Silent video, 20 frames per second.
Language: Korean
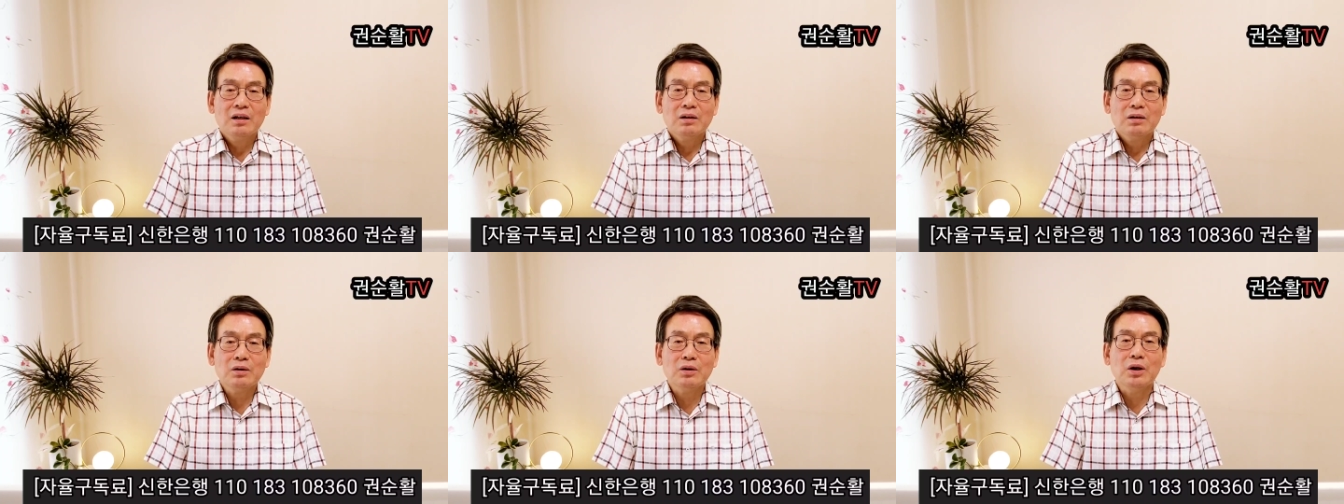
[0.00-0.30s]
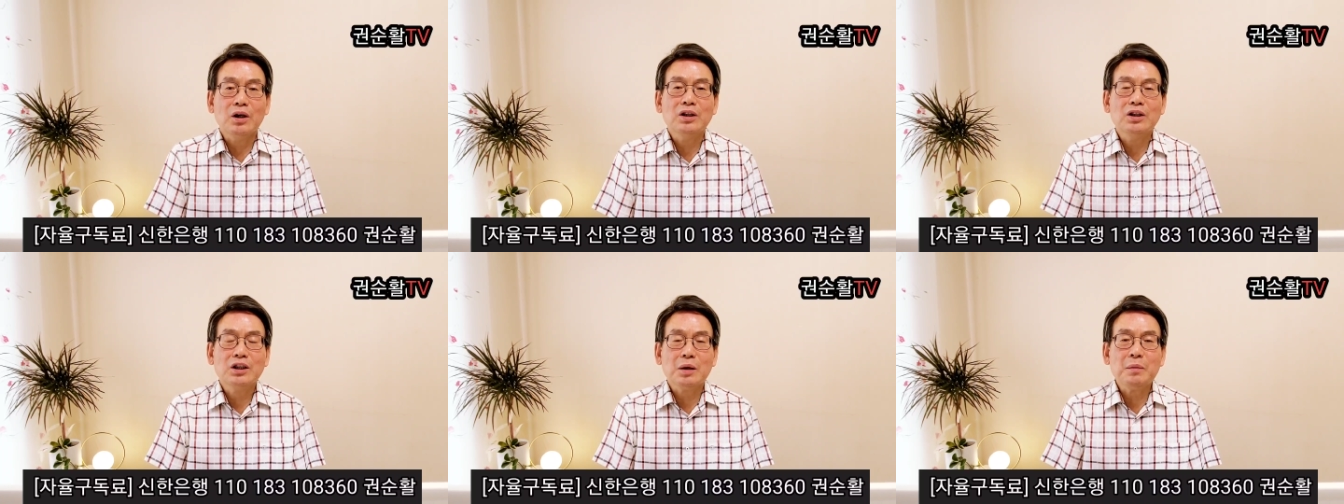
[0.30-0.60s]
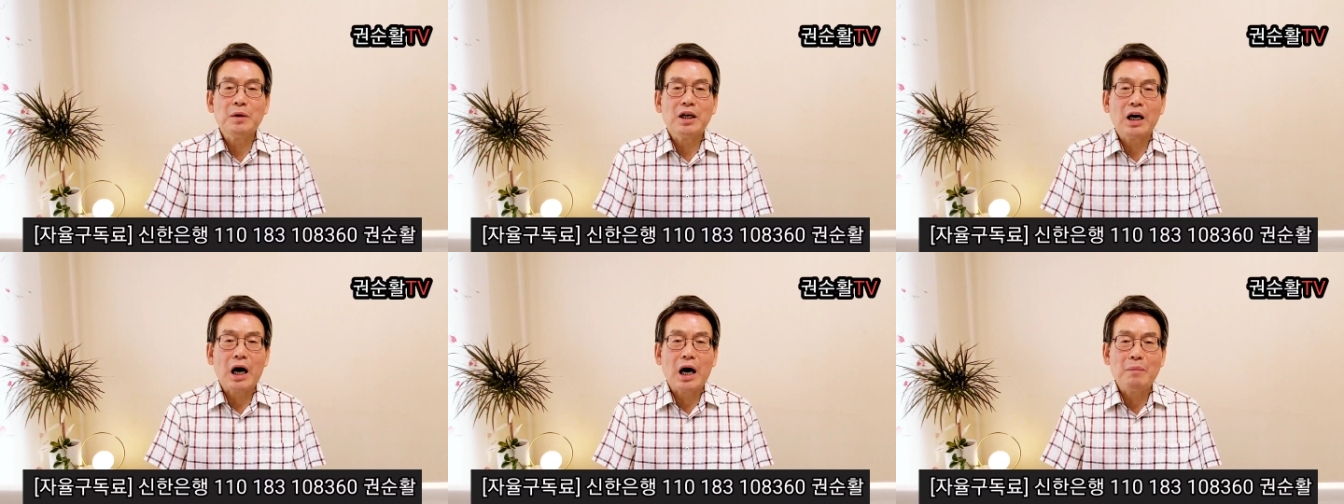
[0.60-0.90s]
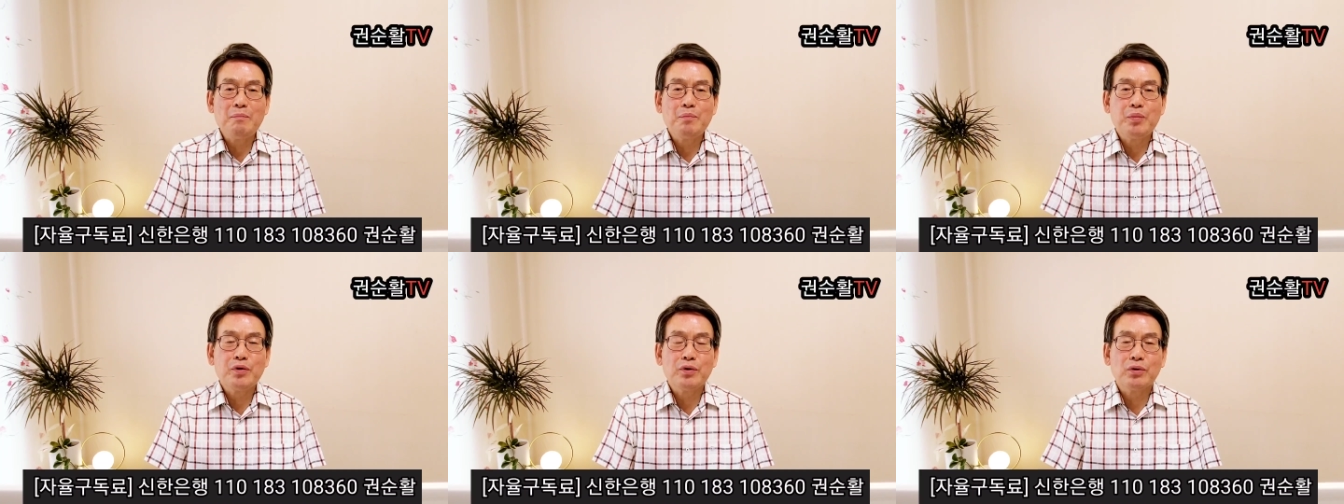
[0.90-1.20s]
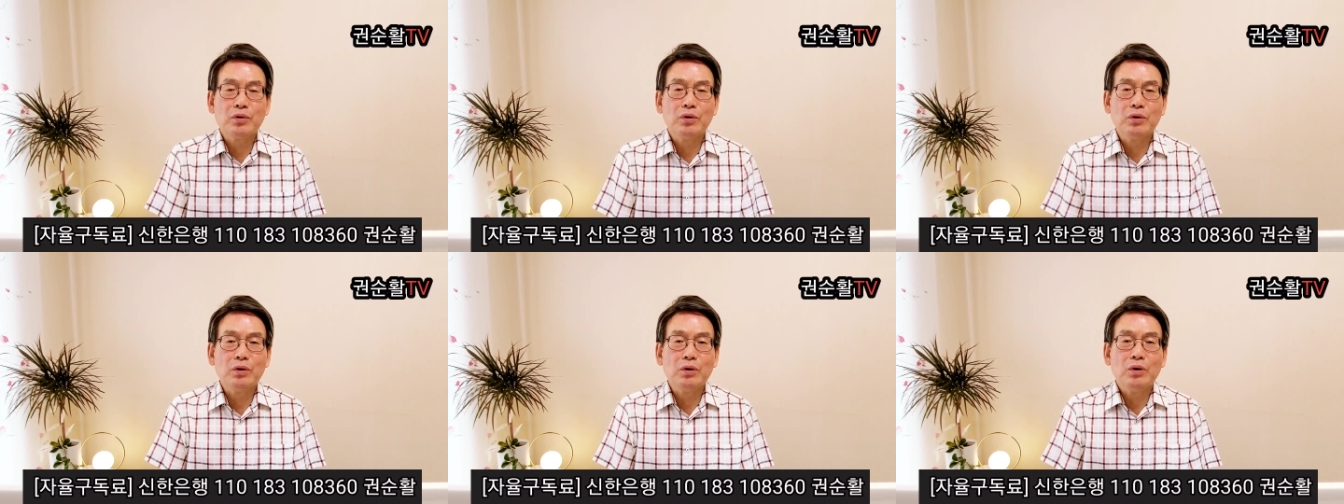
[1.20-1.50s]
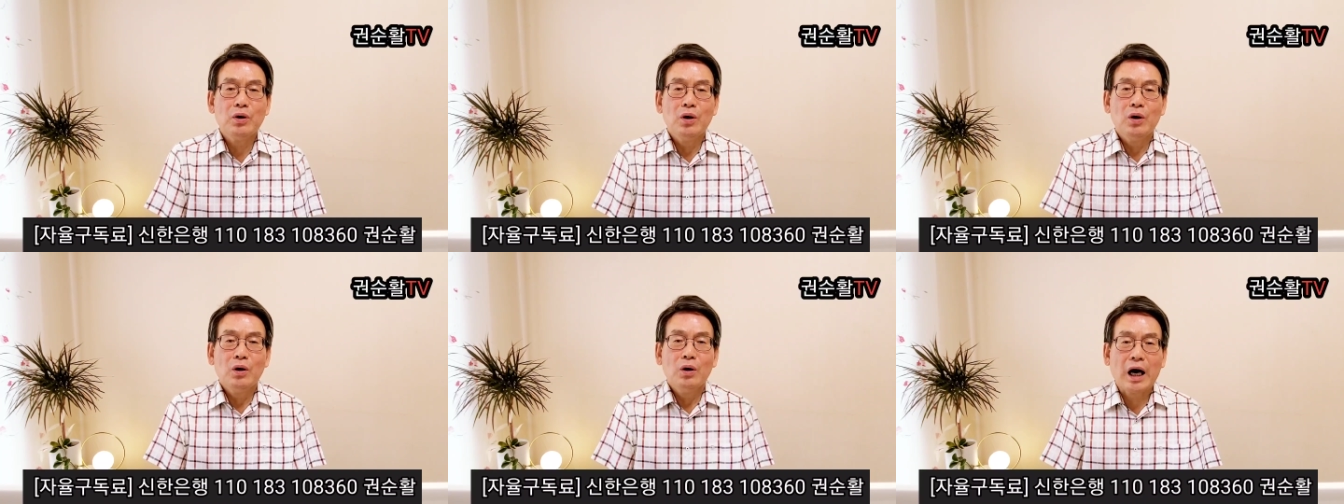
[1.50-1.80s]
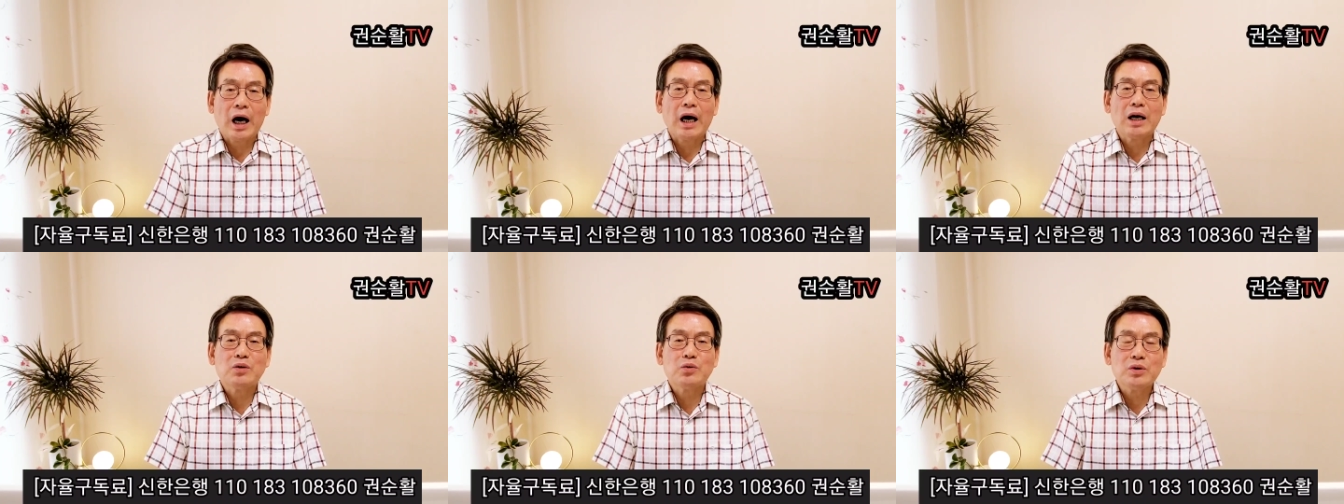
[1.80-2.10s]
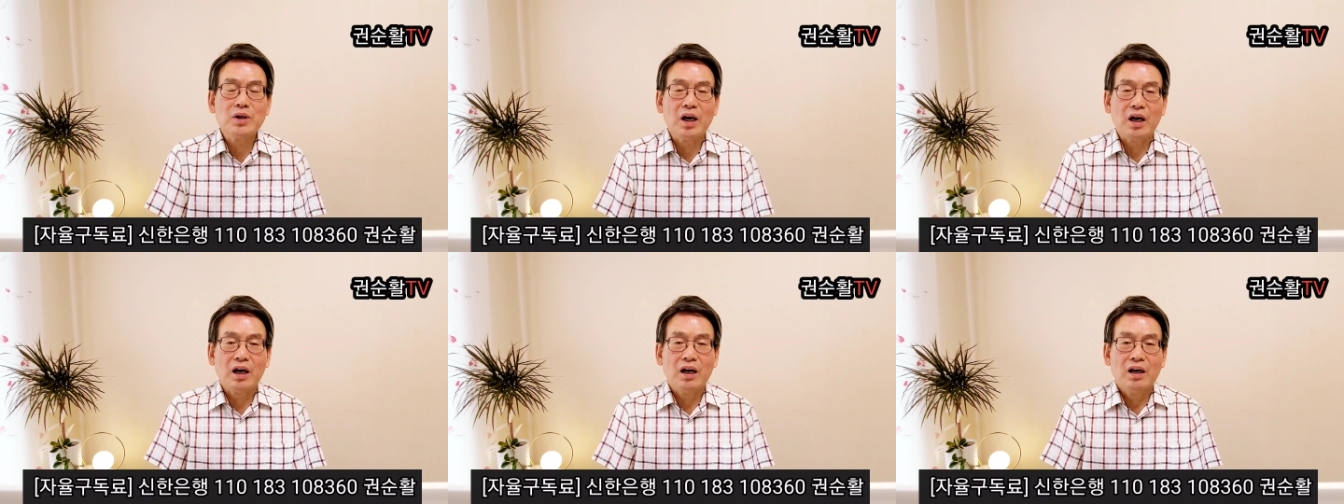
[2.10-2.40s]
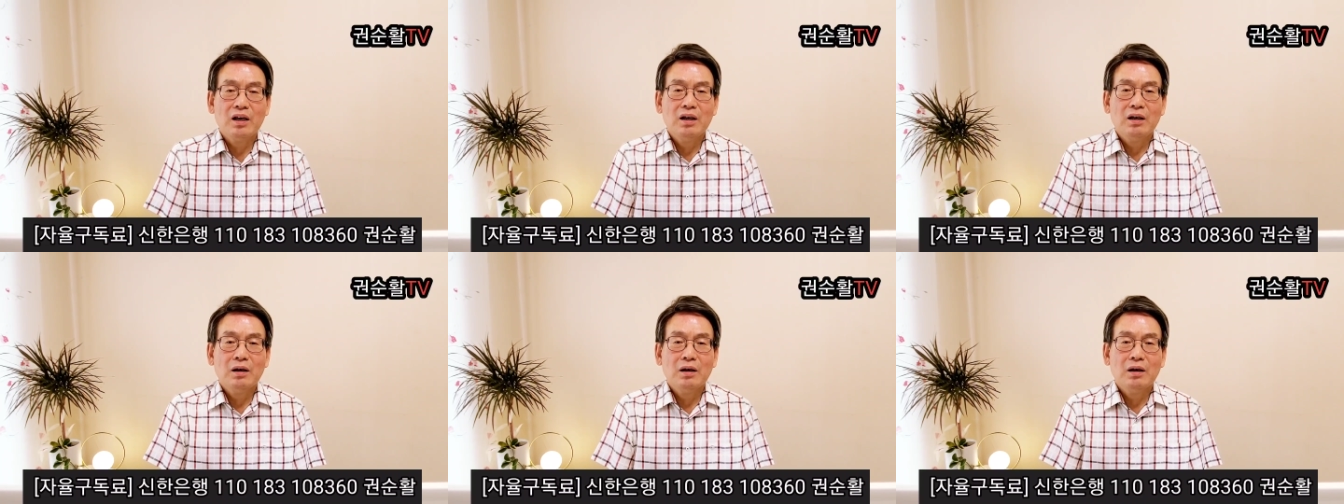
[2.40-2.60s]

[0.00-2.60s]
그리고 어쩌면 앞으로 나중에